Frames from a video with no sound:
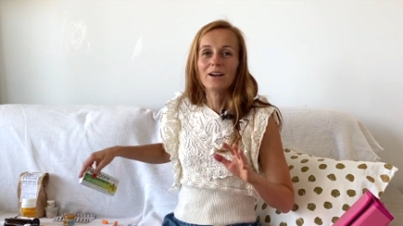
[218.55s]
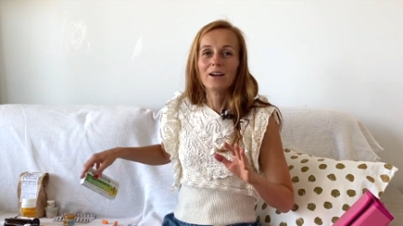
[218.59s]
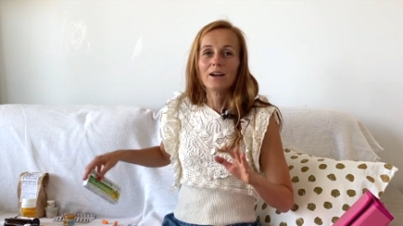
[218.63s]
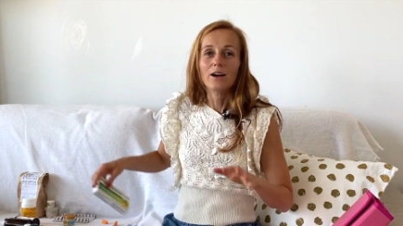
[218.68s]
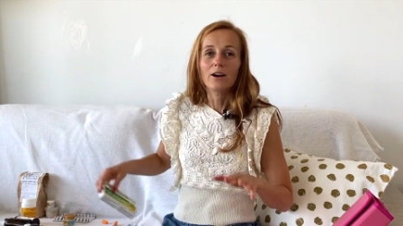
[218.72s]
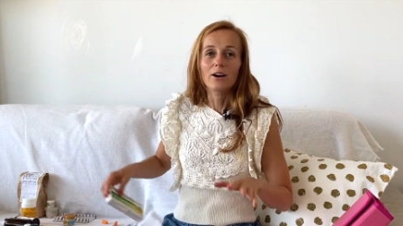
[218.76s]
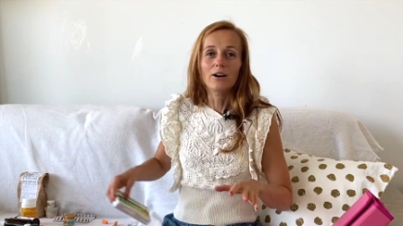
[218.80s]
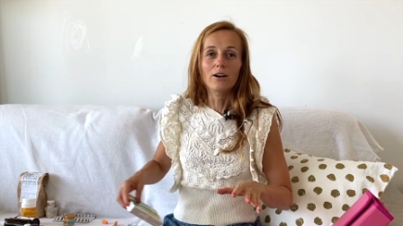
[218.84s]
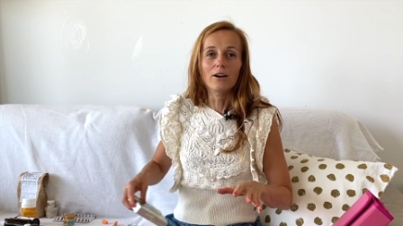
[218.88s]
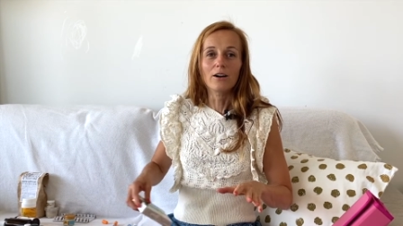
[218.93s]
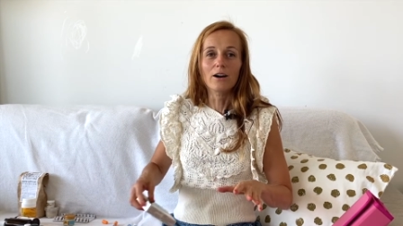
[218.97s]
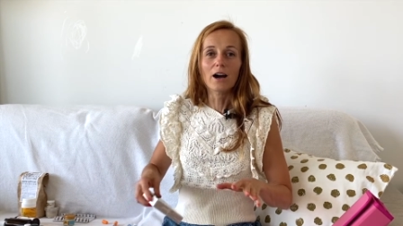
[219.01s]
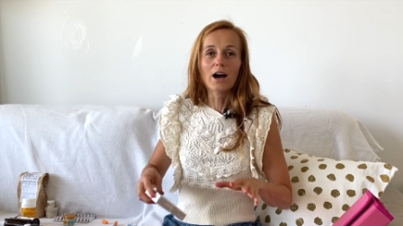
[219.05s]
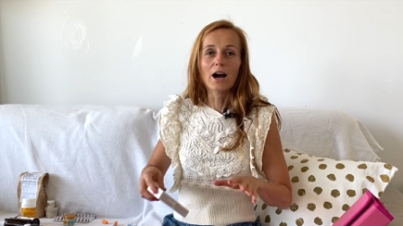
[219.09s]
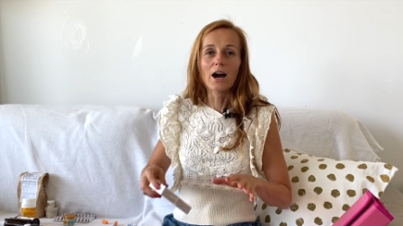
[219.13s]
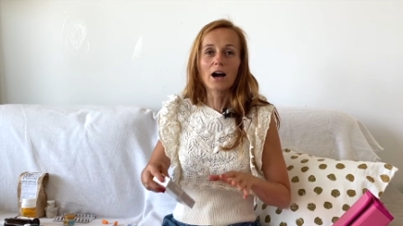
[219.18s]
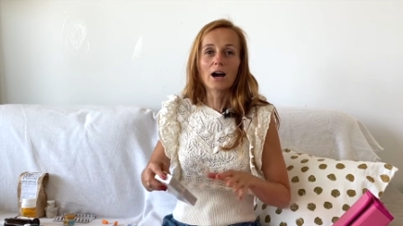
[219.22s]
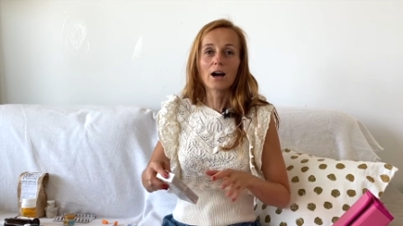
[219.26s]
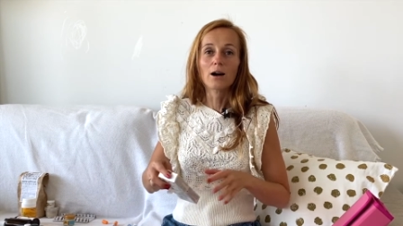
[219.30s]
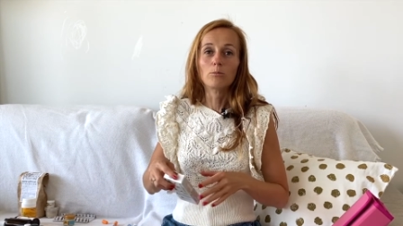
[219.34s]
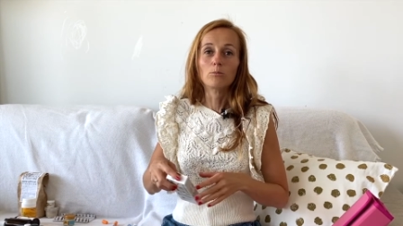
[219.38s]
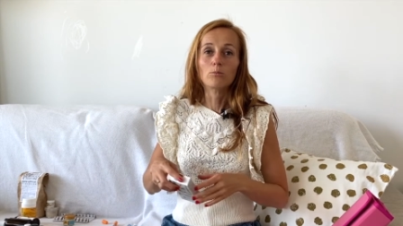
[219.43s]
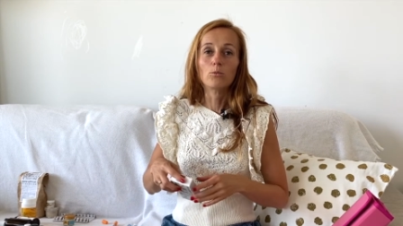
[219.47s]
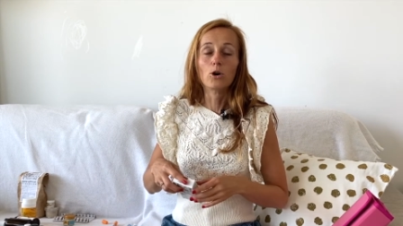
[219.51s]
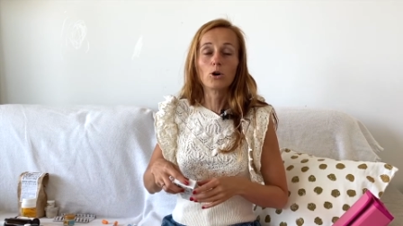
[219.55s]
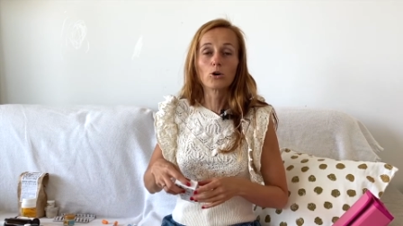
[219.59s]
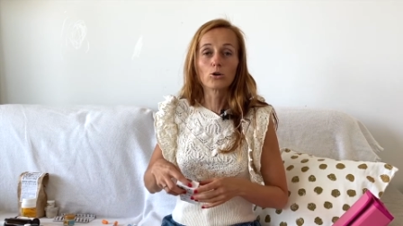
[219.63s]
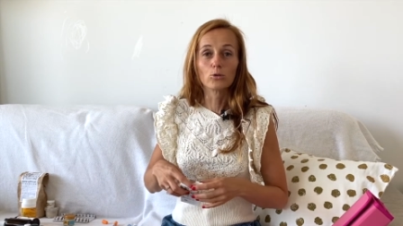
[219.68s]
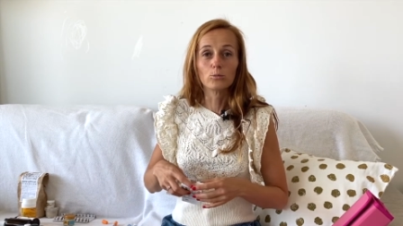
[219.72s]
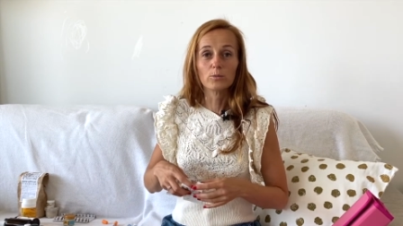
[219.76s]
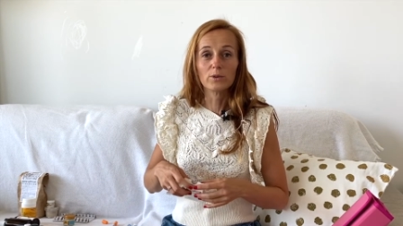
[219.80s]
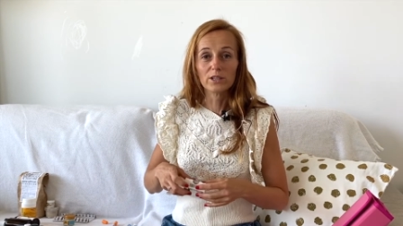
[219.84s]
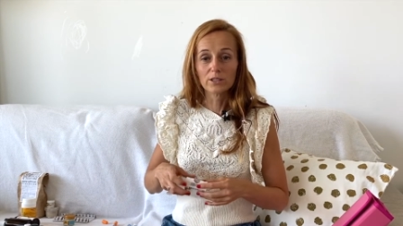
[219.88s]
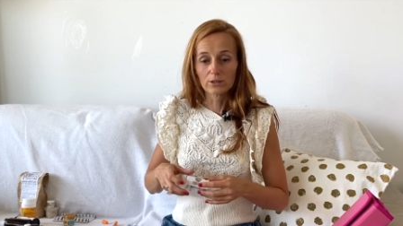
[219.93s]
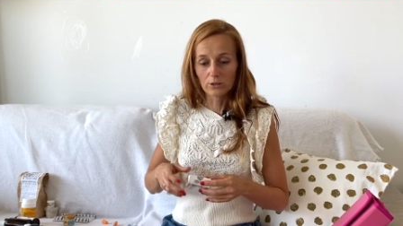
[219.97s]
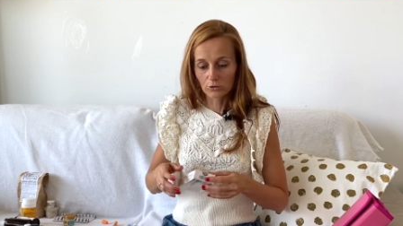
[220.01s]
euh, à
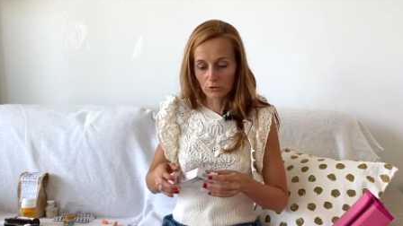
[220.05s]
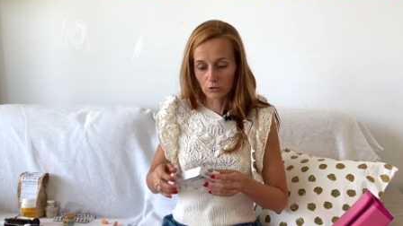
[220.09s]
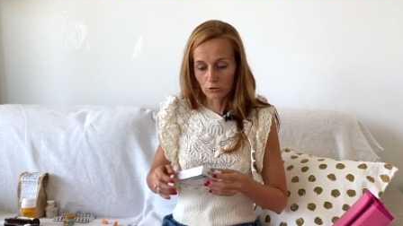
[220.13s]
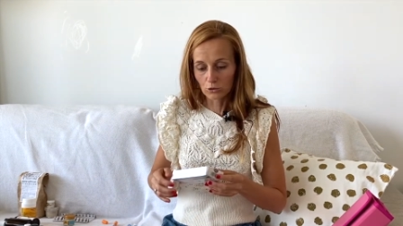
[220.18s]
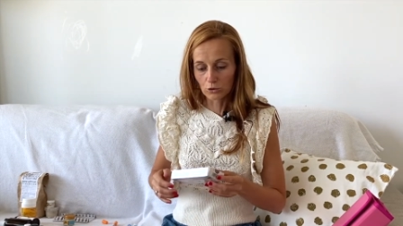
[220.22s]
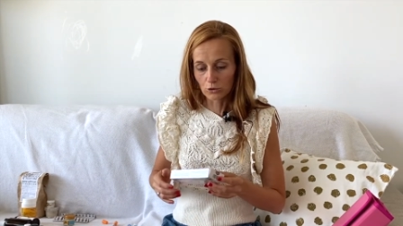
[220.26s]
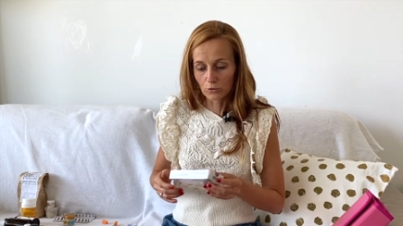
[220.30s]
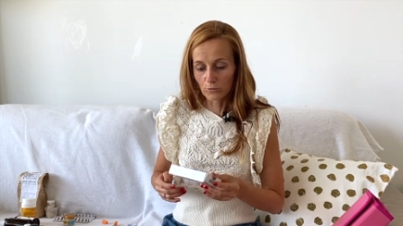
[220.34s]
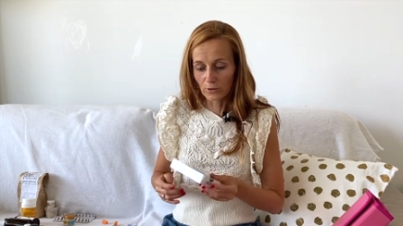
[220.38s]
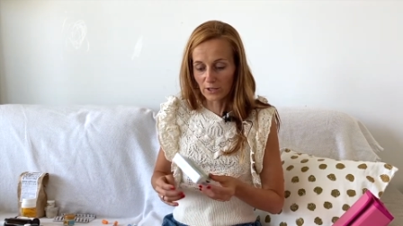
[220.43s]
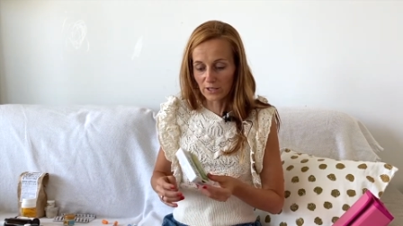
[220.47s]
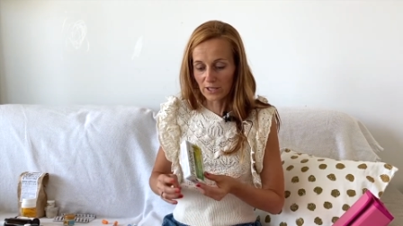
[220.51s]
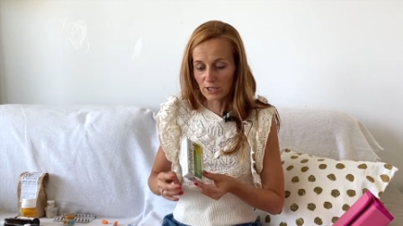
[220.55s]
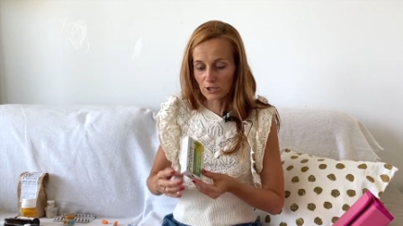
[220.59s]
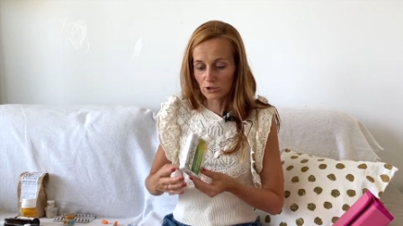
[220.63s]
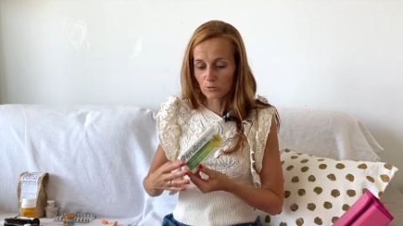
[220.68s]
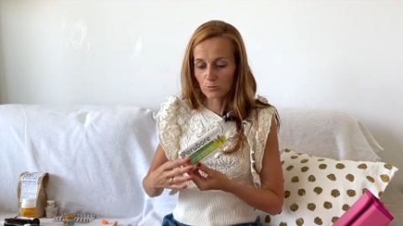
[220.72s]
m'enrhumer lorsque je voyage,